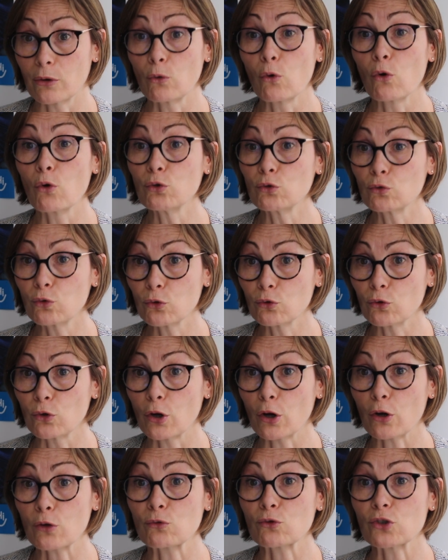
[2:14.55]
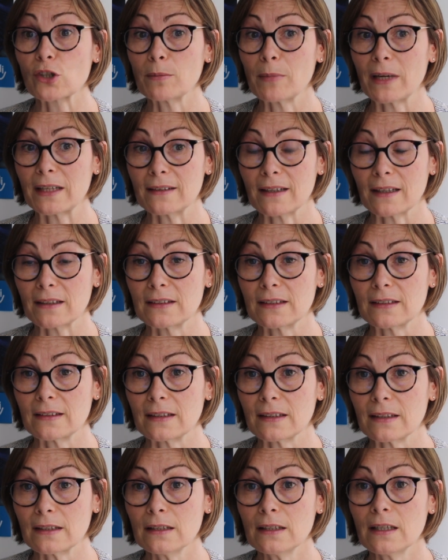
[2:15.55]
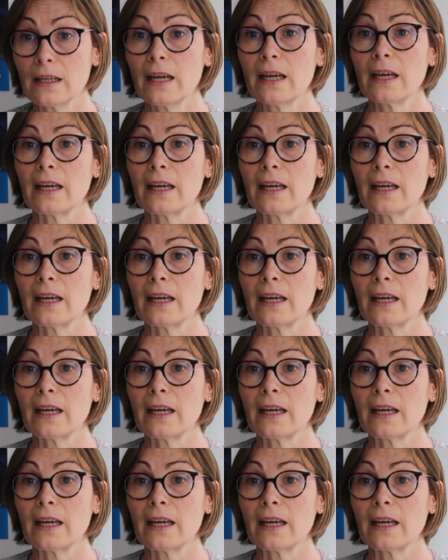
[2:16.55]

au retour de leur congé maternité